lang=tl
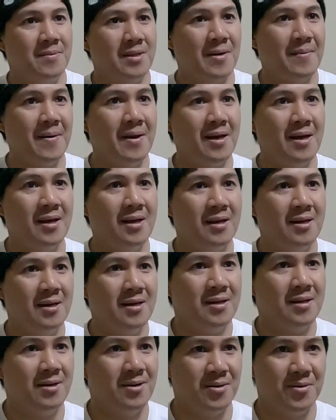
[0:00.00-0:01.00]
Tama?
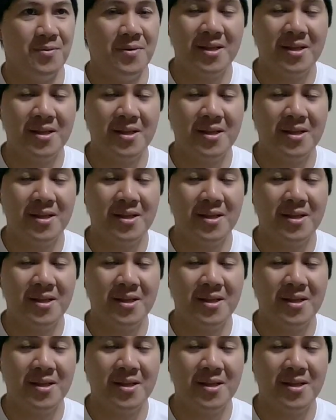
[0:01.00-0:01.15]
Mm-hmm. Oh,